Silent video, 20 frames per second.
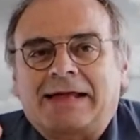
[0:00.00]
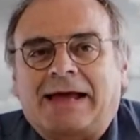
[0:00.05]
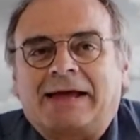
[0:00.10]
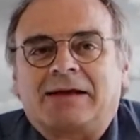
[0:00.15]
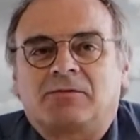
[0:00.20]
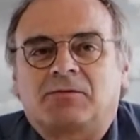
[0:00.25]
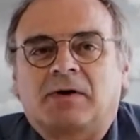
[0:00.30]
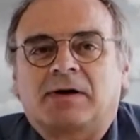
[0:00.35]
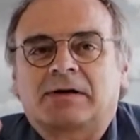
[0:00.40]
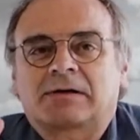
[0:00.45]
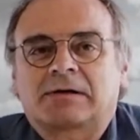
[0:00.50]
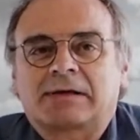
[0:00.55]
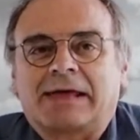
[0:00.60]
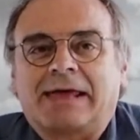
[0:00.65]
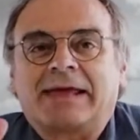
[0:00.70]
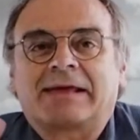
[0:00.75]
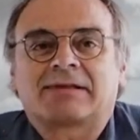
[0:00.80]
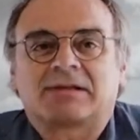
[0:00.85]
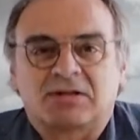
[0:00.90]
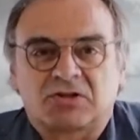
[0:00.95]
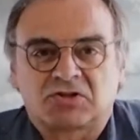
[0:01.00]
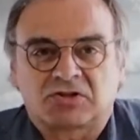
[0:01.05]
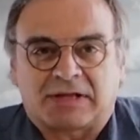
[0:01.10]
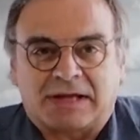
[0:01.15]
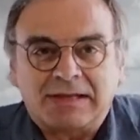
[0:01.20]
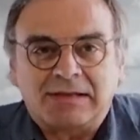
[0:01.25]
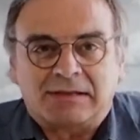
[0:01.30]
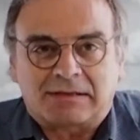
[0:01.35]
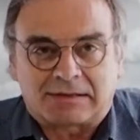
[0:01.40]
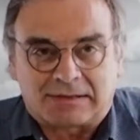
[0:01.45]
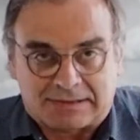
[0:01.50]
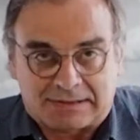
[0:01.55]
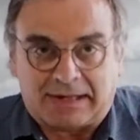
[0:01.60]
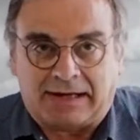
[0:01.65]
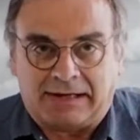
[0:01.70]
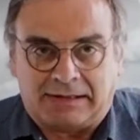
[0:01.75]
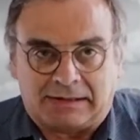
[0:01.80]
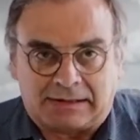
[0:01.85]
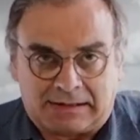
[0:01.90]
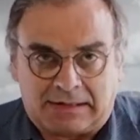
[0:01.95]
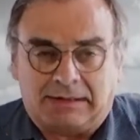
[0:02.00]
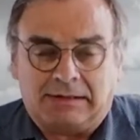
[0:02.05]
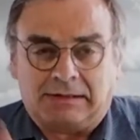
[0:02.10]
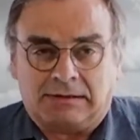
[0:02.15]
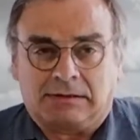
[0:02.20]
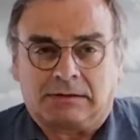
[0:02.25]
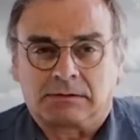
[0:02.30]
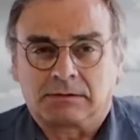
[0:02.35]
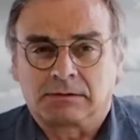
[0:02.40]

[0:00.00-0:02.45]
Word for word: einfach existent sein kann.